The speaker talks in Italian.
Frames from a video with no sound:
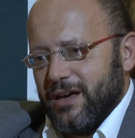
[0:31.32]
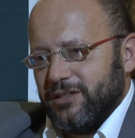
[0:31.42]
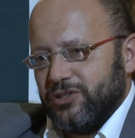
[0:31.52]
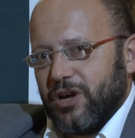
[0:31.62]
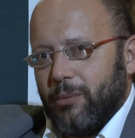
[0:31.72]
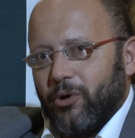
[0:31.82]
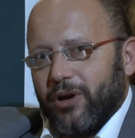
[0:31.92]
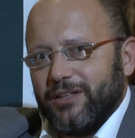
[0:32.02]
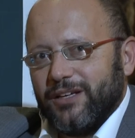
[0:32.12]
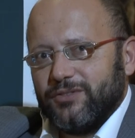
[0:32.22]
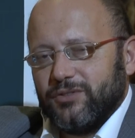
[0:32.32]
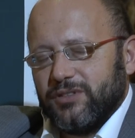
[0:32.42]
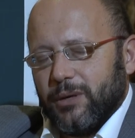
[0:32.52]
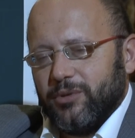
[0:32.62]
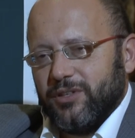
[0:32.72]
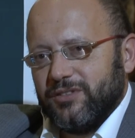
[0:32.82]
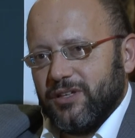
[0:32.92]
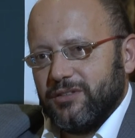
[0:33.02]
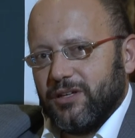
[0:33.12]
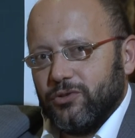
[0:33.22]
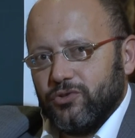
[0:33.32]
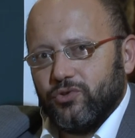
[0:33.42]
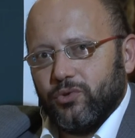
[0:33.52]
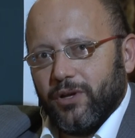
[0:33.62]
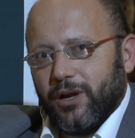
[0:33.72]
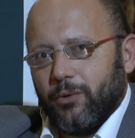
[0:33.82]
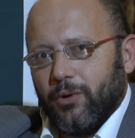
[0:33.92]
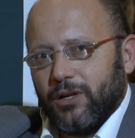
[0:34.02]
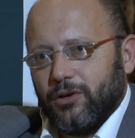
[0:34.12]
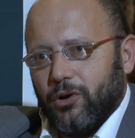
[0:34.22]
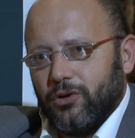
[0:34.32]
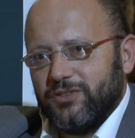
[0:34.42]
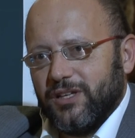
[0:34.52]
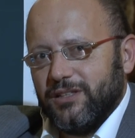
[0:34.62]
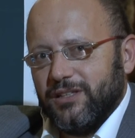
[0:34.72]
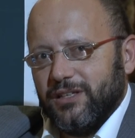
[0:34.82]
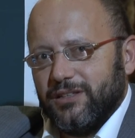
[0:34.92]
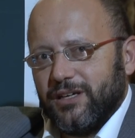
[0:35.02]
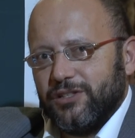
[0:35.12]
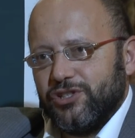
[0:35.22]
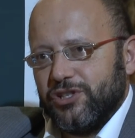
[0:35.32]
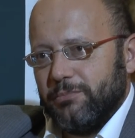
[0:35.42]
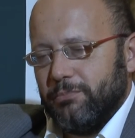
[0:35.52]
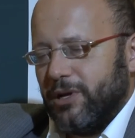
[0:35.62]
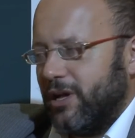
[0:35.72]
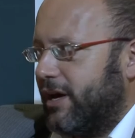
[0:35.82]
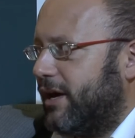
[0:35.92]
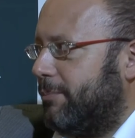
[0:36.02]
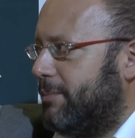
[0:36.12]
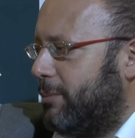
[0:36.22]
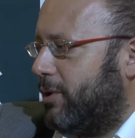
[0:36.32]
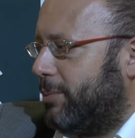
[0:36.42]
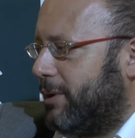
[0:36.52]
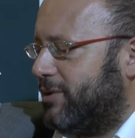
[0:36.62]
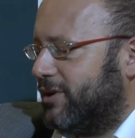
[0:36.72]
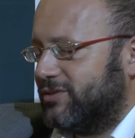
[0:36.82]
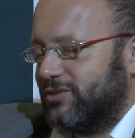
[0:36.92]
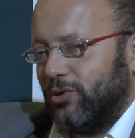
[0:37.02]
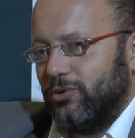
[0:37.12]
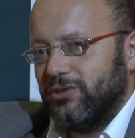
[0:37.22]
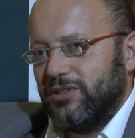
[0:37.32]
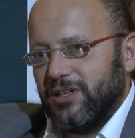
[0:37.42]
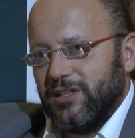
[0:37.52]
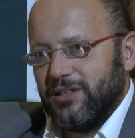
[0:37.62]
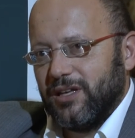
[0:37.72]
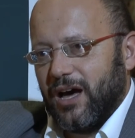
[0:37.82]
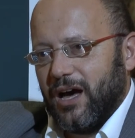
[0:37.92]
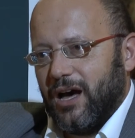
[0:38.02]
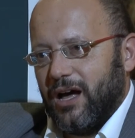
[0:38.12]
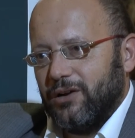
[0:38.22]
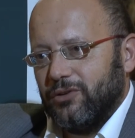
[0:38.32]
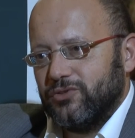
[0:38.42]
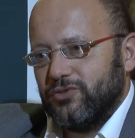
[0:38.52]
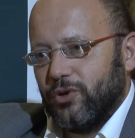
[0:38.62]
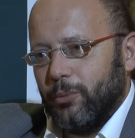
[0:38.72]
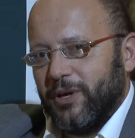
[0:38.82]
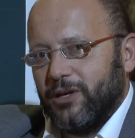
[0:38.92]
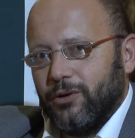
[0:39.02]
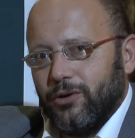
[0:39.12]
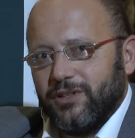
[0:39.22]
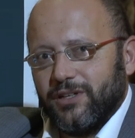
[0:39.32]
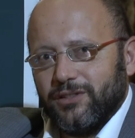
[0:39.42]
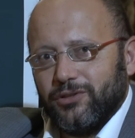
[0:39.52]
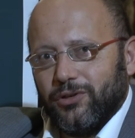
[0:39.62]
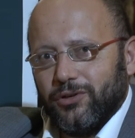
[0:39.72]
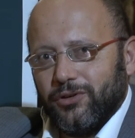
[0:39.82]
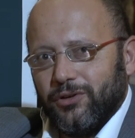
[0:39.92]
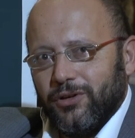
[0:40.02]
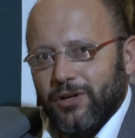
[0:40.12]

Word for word: Diciamo che adesso stiamo iniziando a costruire qualcosa di tangibile e abbiamo i primi riscontri dal nostro piccolo territorio